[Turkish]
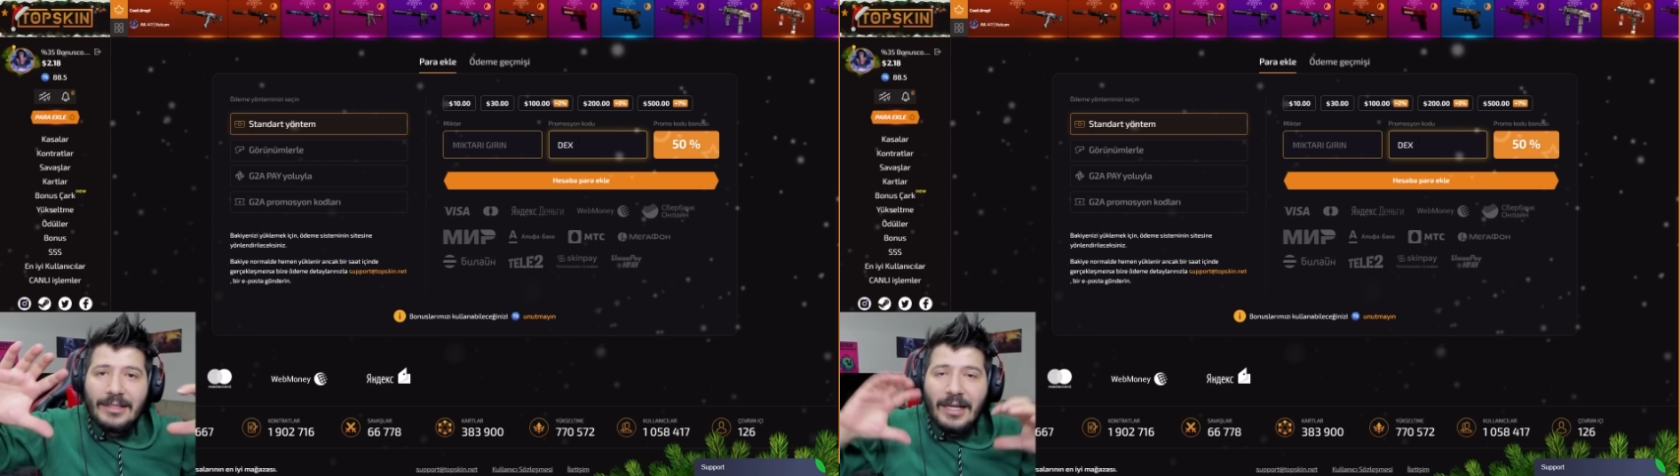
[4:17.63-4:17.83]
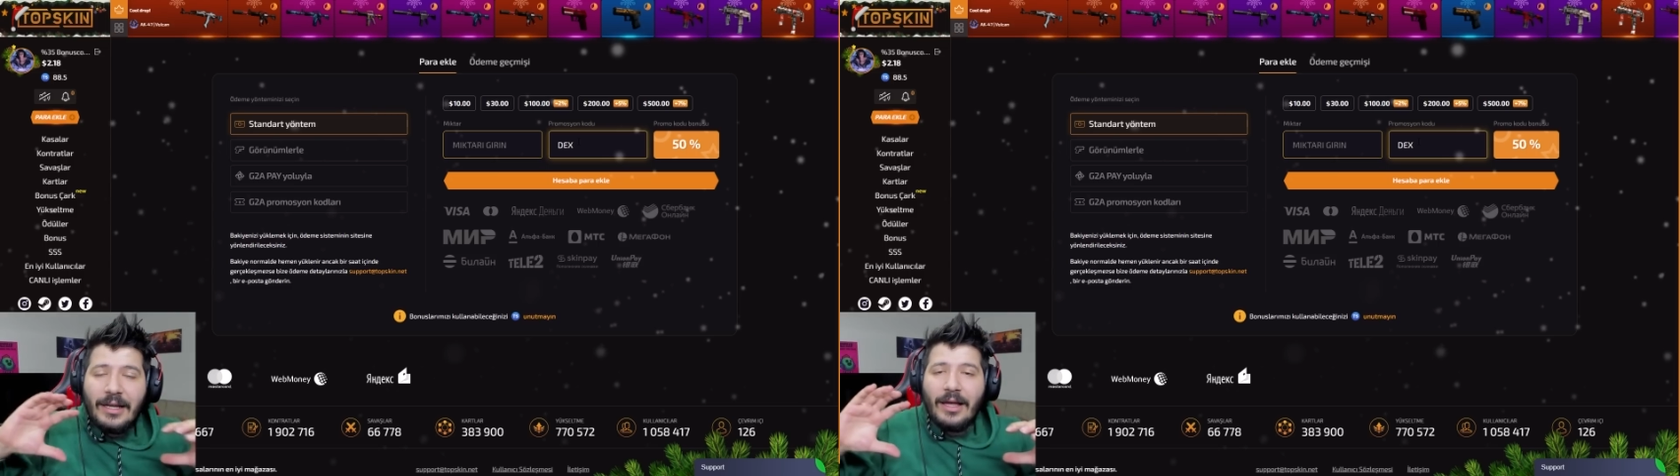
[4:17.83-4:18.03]

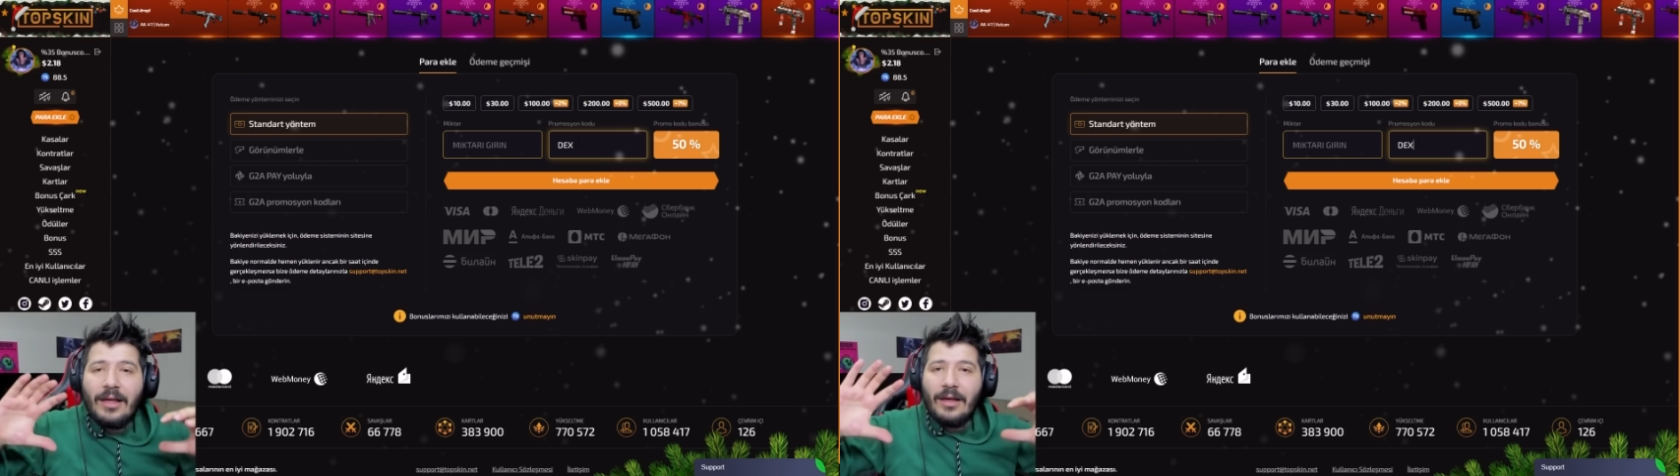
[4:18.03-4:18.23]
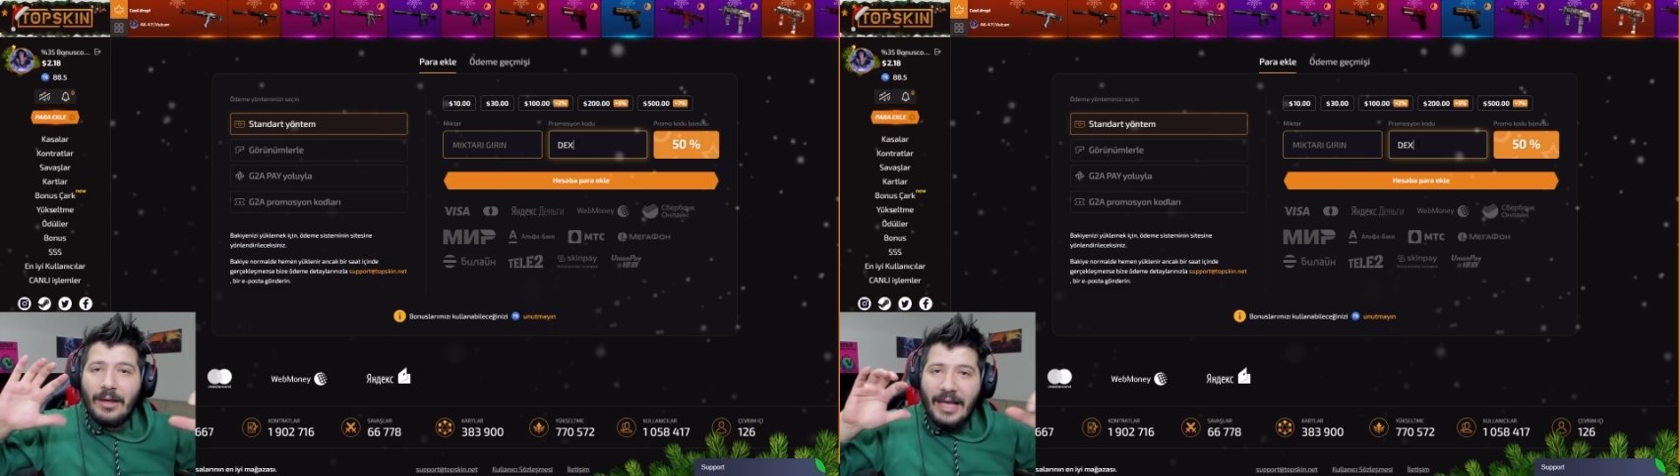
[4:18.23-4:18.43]
sana
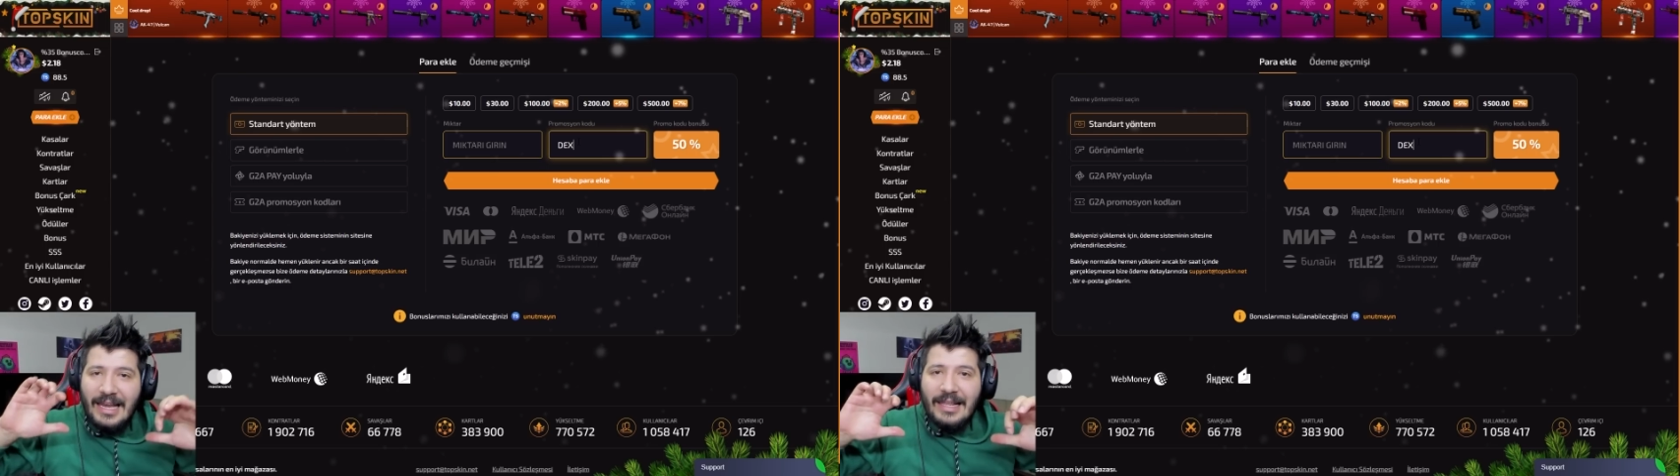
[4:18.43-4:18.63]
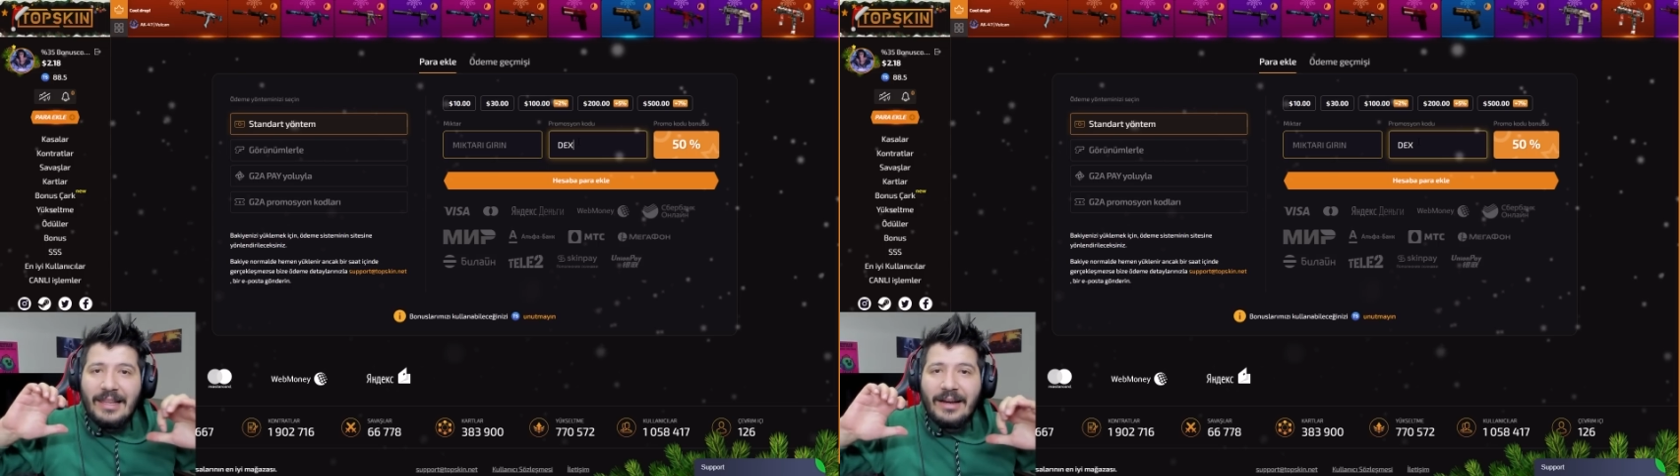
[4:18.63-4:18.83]

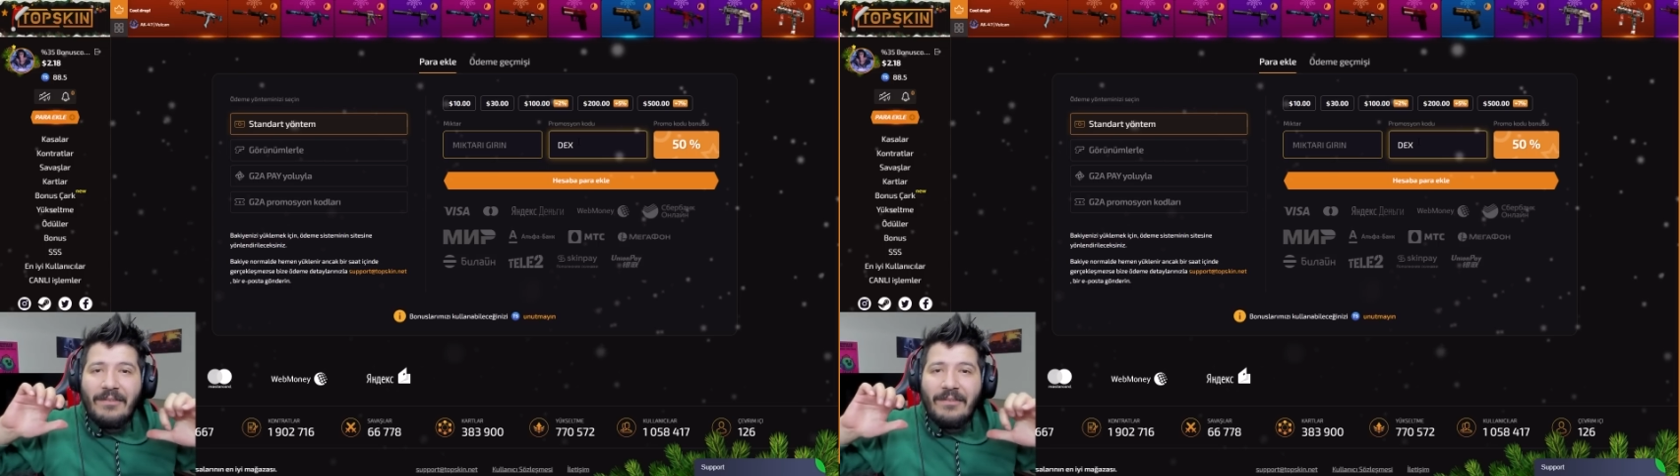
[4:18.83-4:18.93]
50 lira